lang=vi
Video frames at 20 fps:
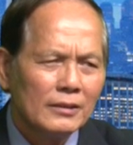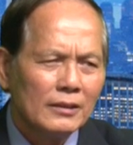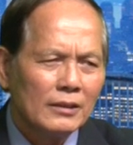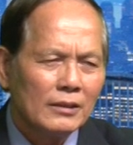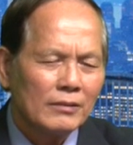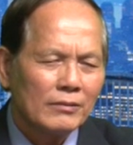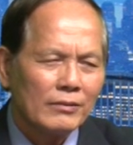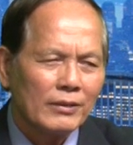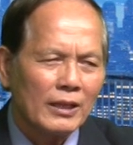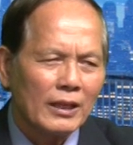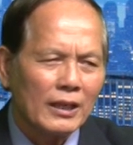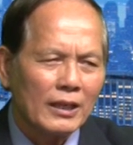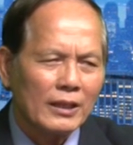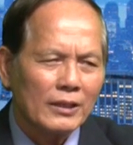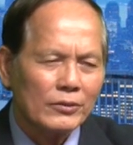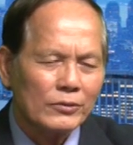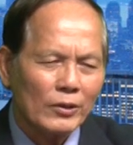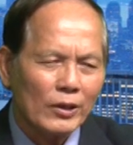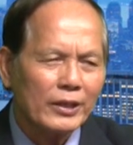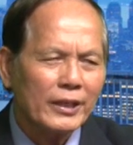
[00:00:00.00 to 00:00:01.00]
và
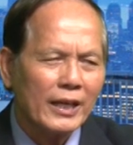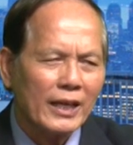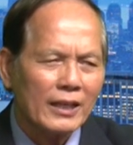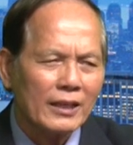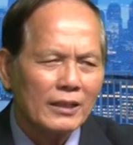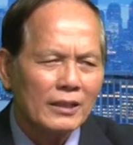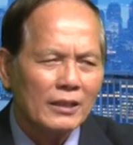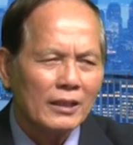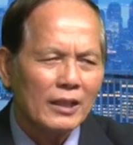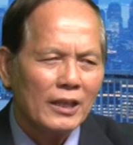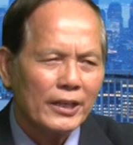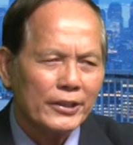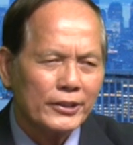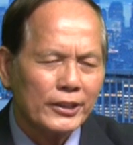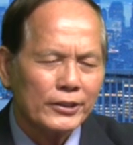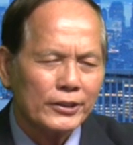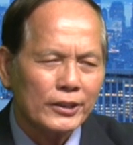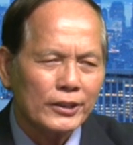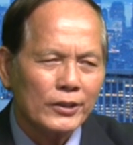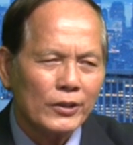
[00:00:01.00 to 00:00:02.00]
rõ ràng à,
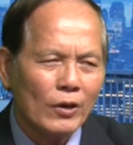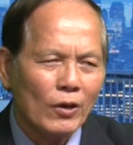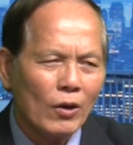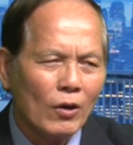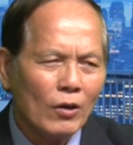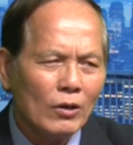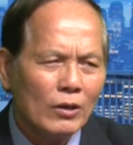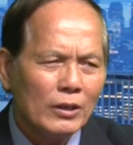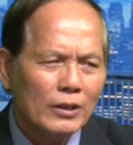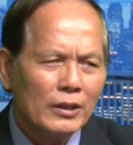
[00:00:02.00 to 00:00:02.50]
trật tự đó